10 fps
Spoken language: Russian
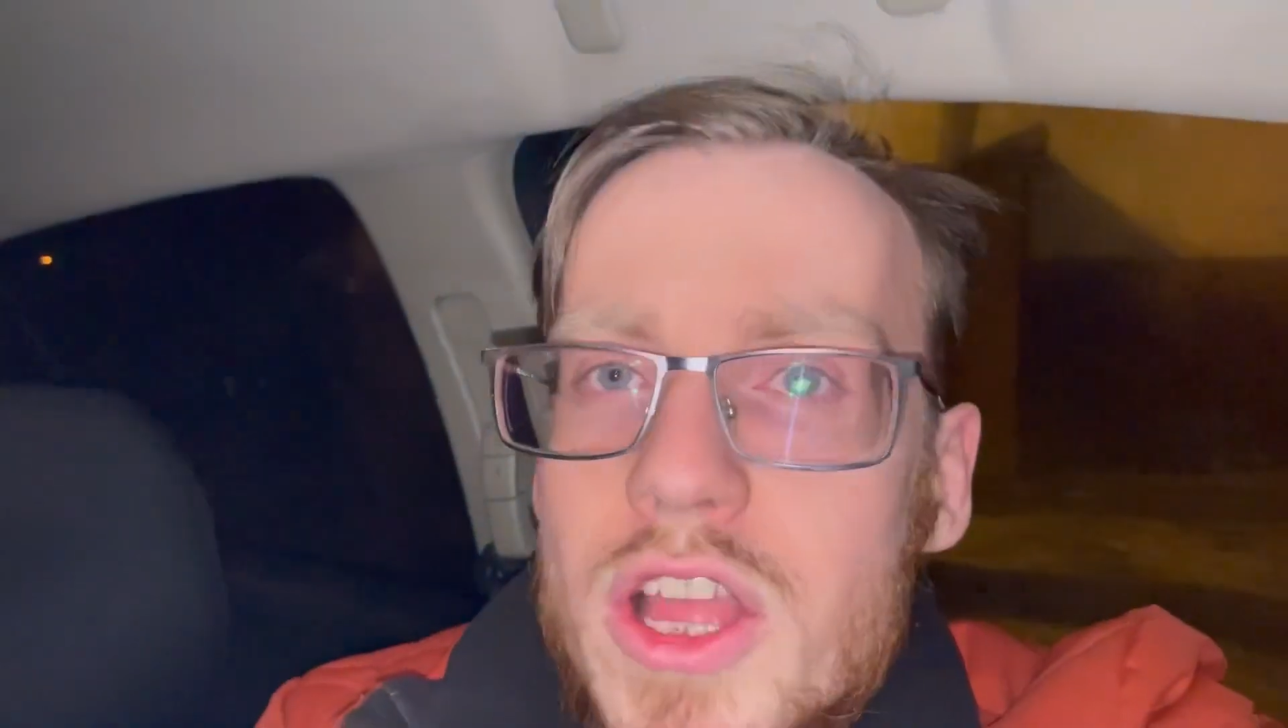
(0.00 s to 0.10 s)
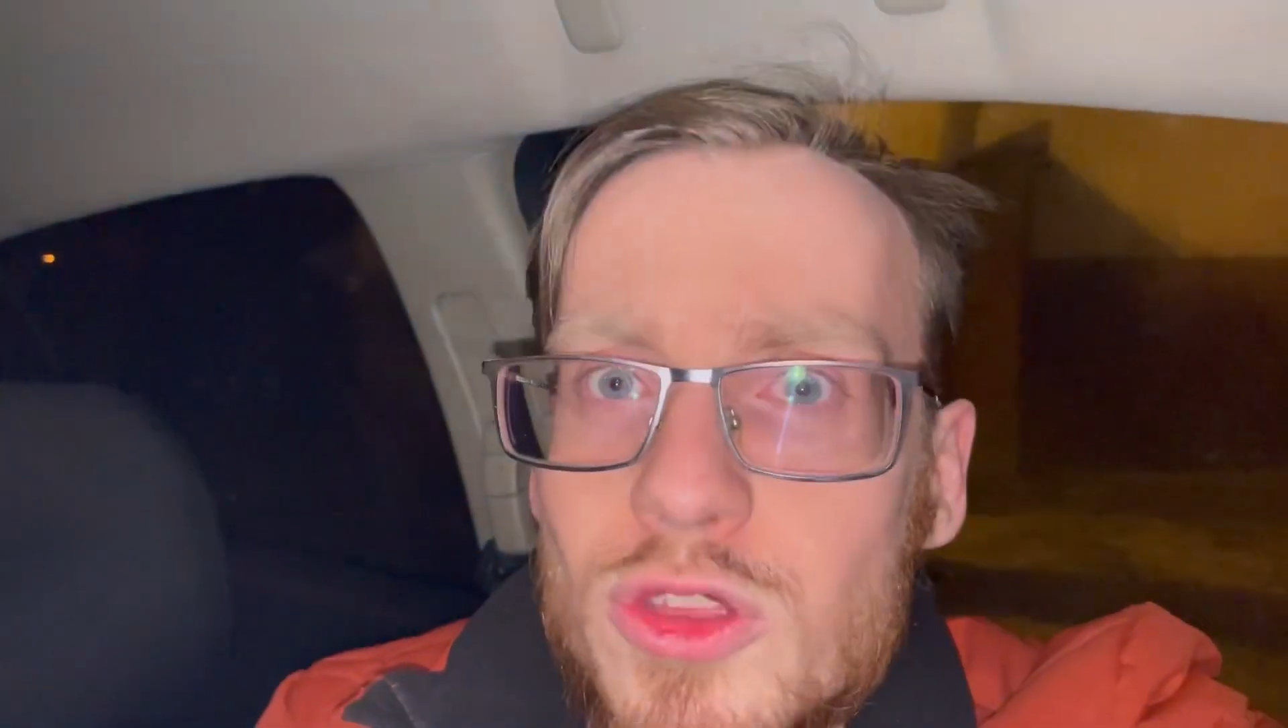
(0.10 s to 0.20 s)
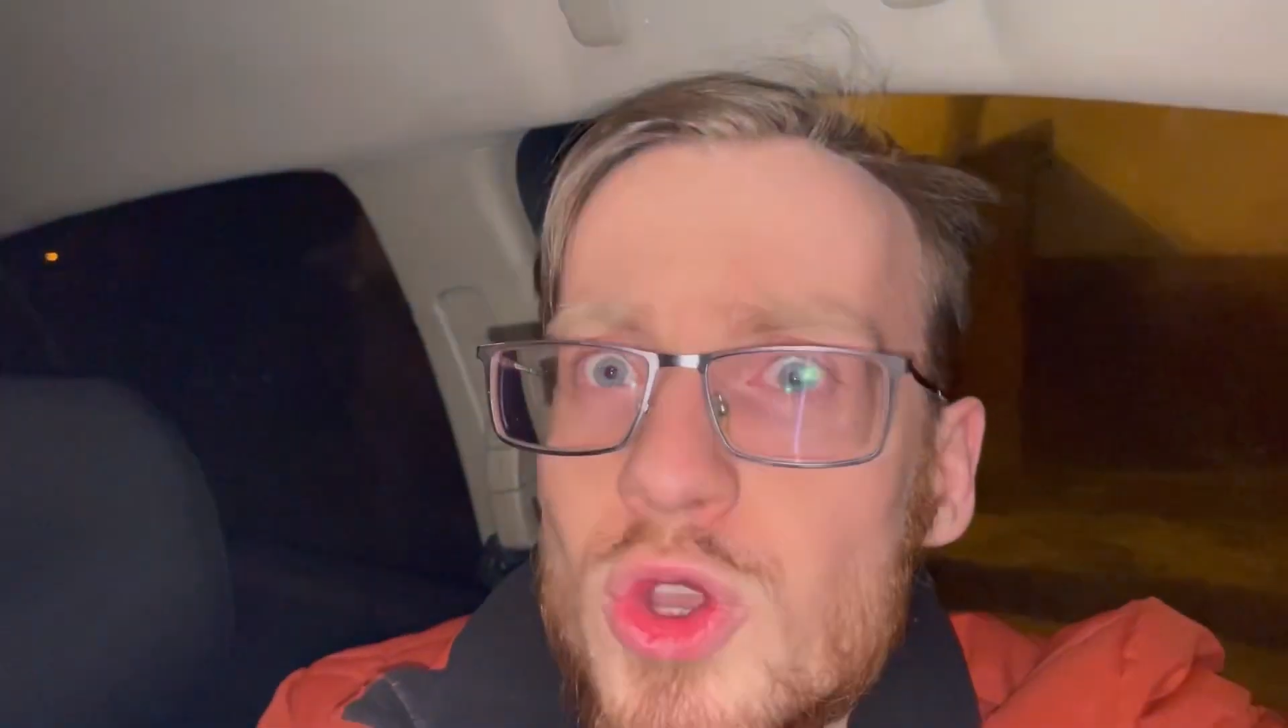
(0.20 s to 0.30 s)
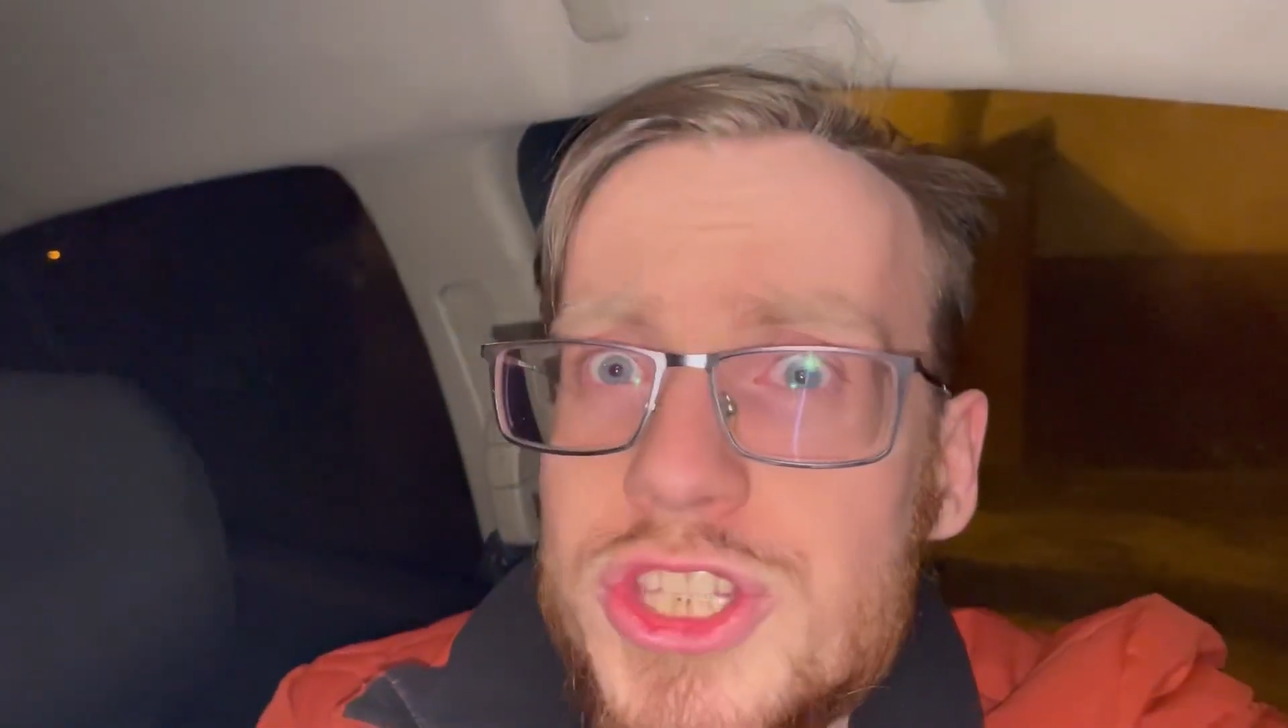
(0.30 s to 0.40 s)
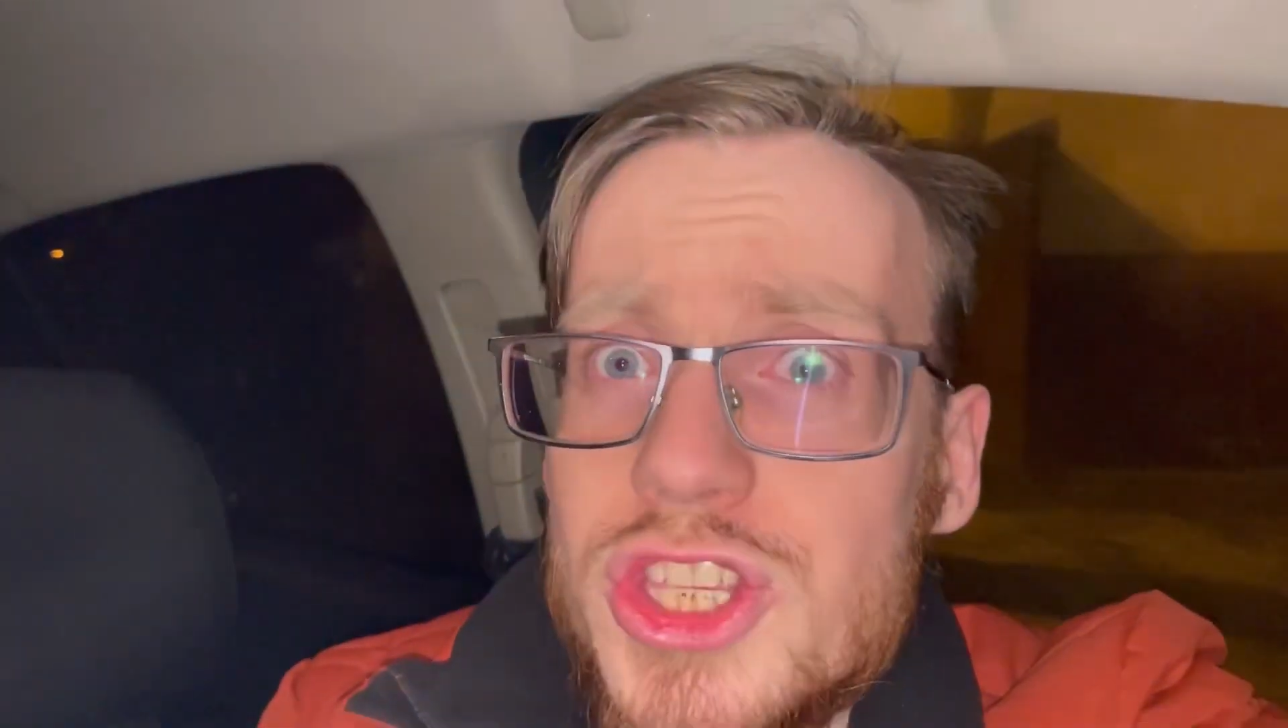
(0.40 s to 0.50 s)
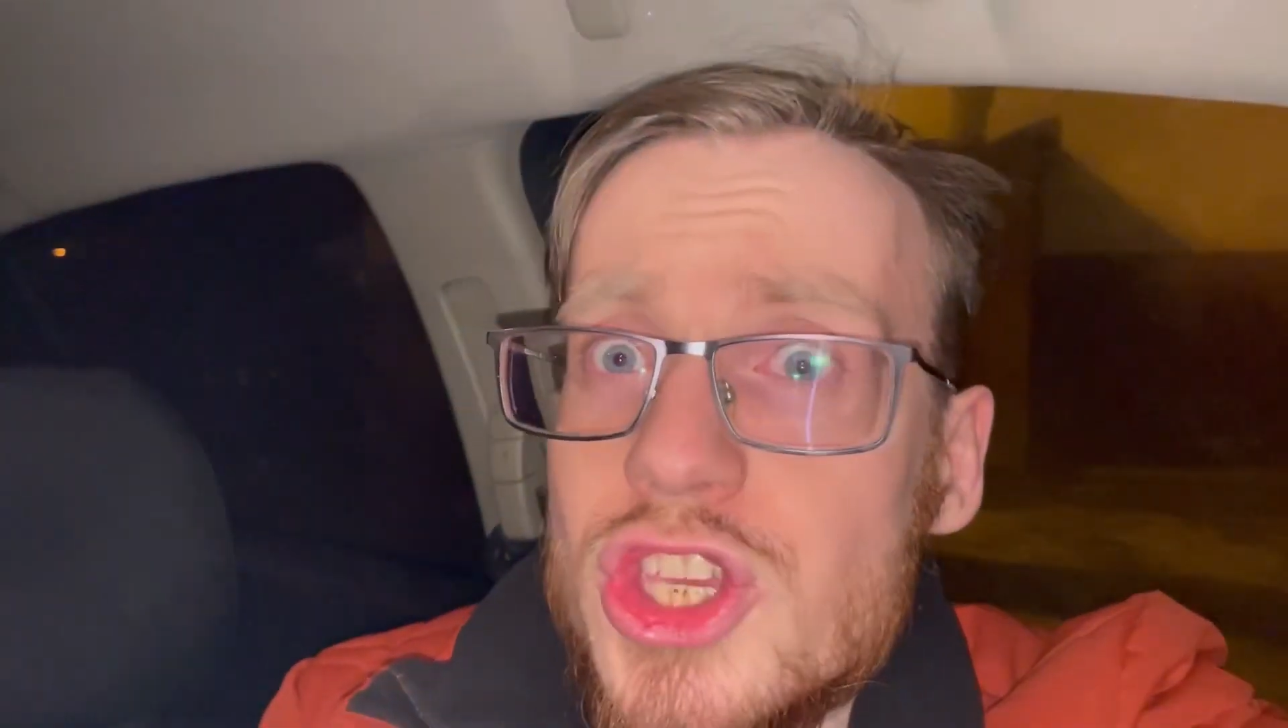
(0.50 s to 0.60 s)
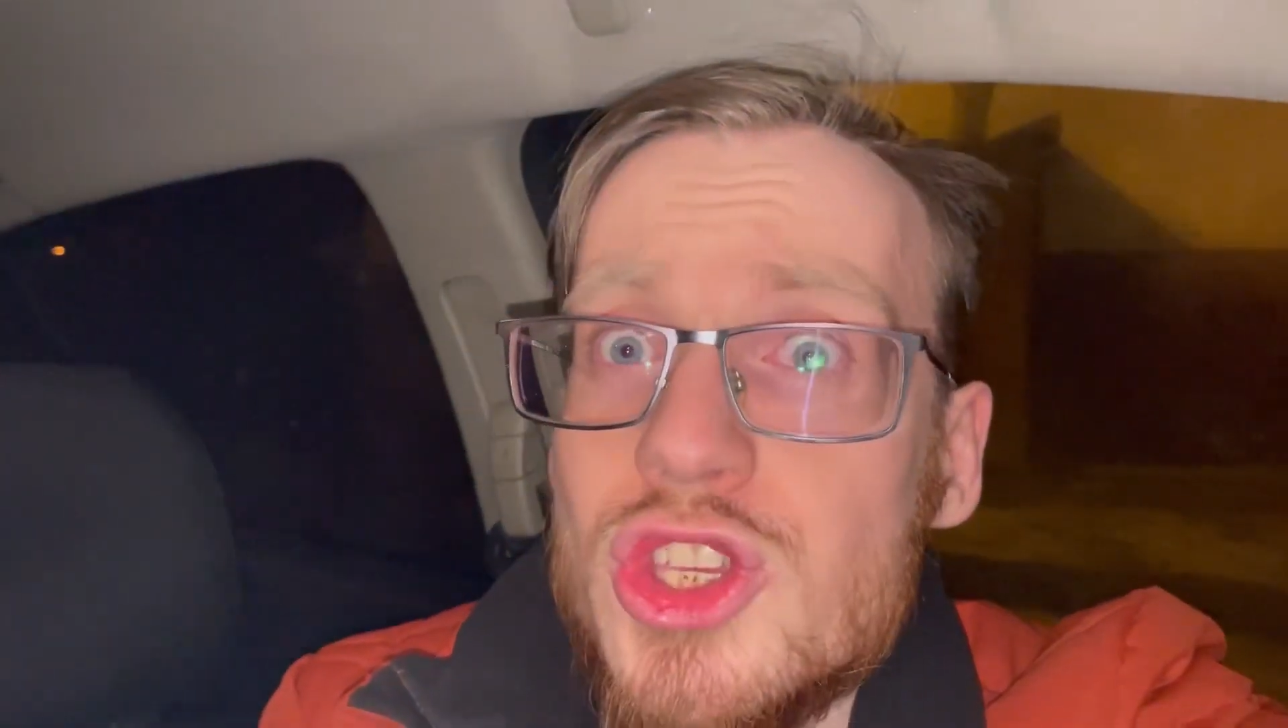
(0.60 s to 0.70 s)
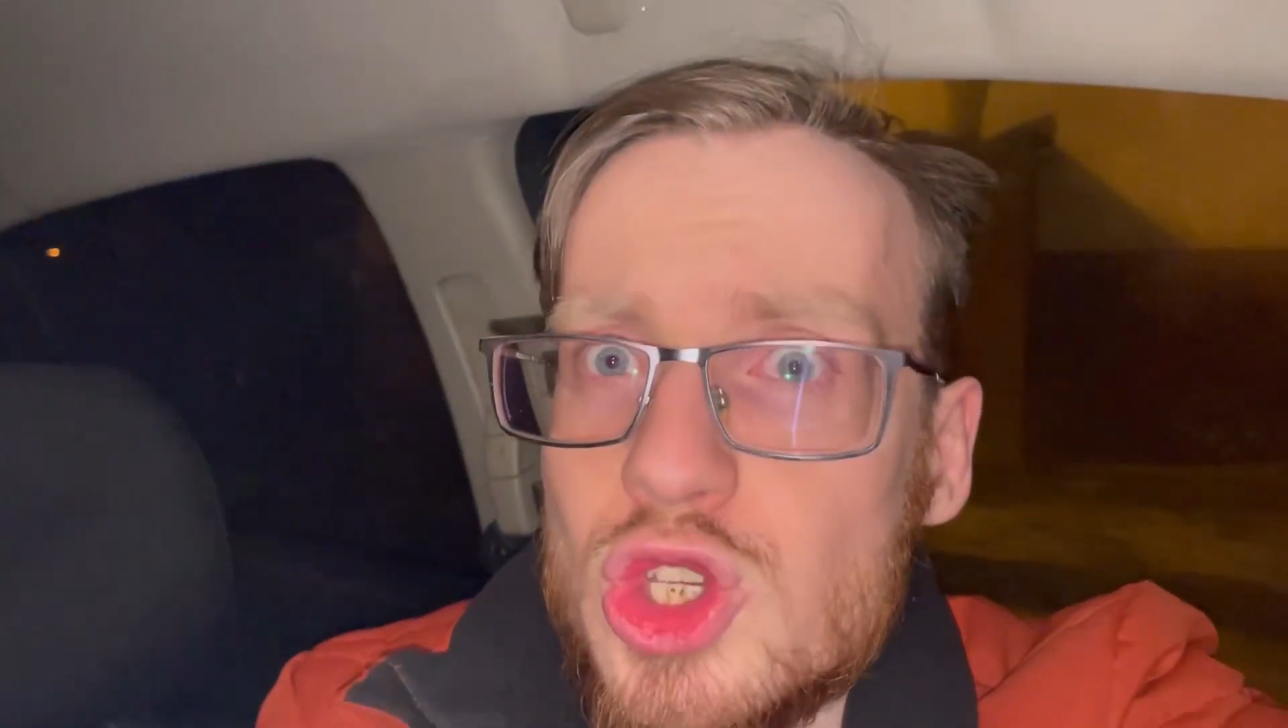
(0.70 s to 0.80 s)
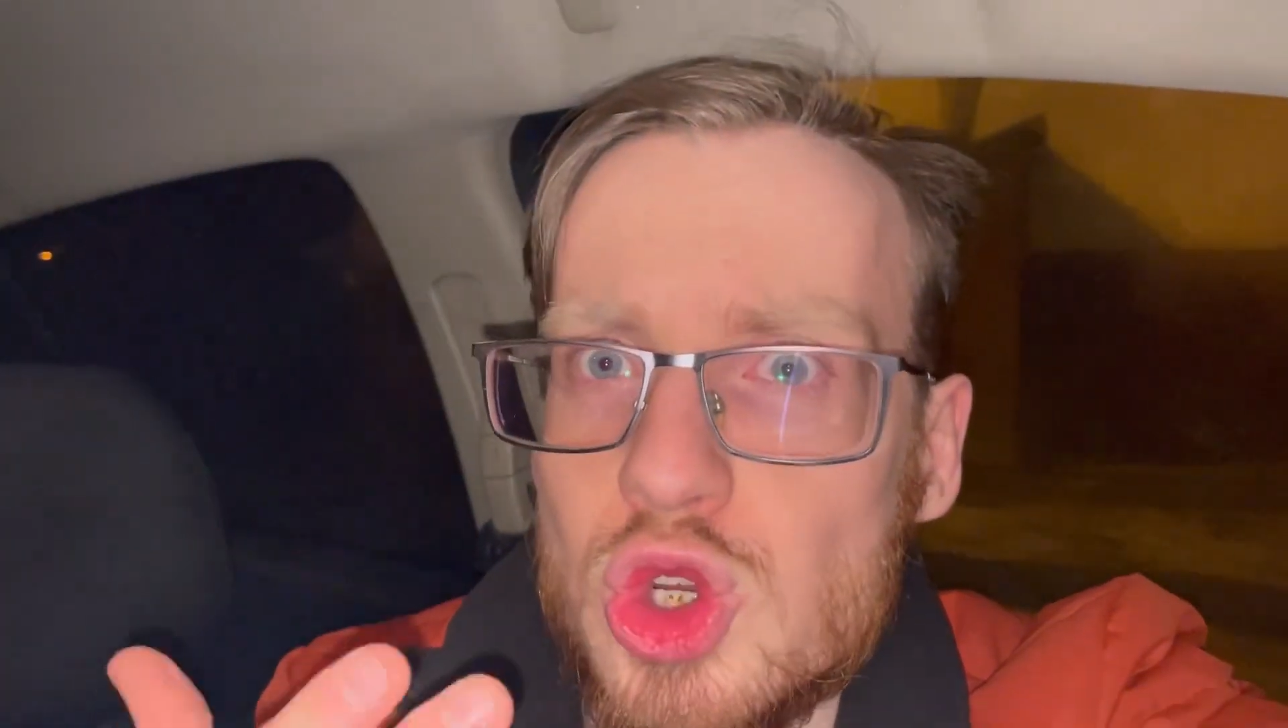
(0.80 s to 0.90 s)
относитесь к